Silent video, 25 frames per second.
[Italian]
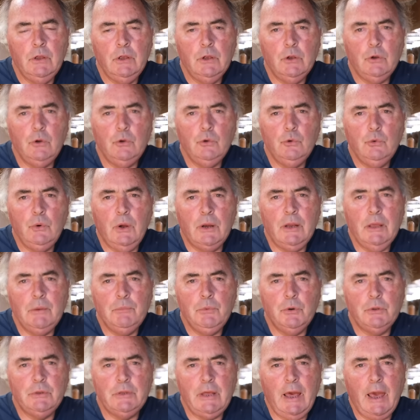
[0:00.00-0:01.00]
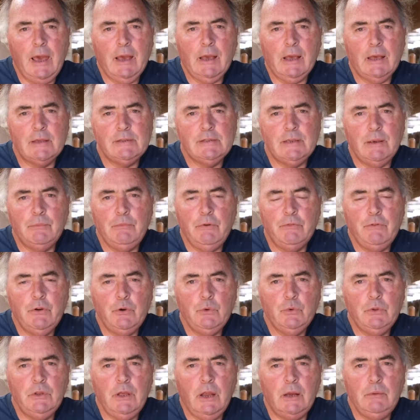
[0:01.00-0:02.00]
con quale ipoteca siamo
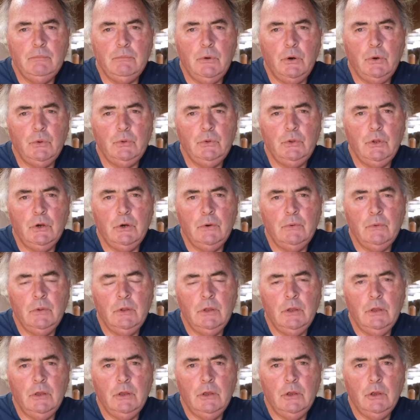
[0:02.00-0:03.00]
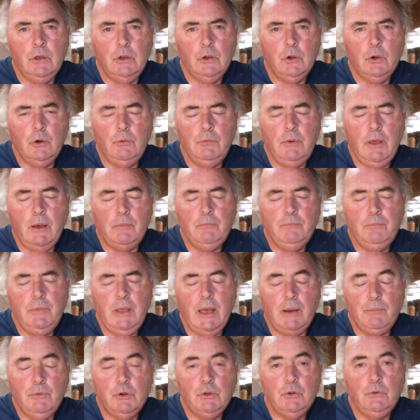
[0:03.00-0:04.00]
venuti al mondo, come
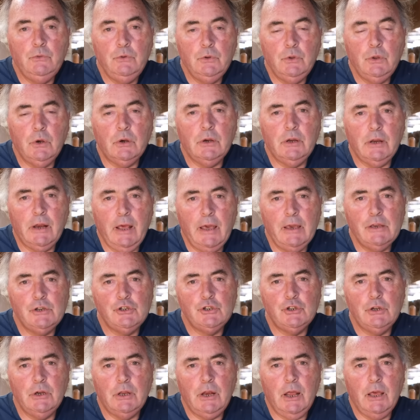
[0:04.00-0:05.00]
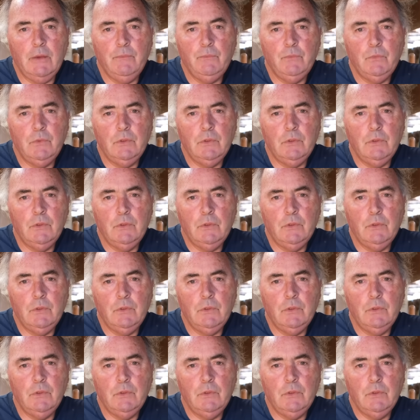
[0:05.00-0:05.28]
abbiamo dovuto crescere.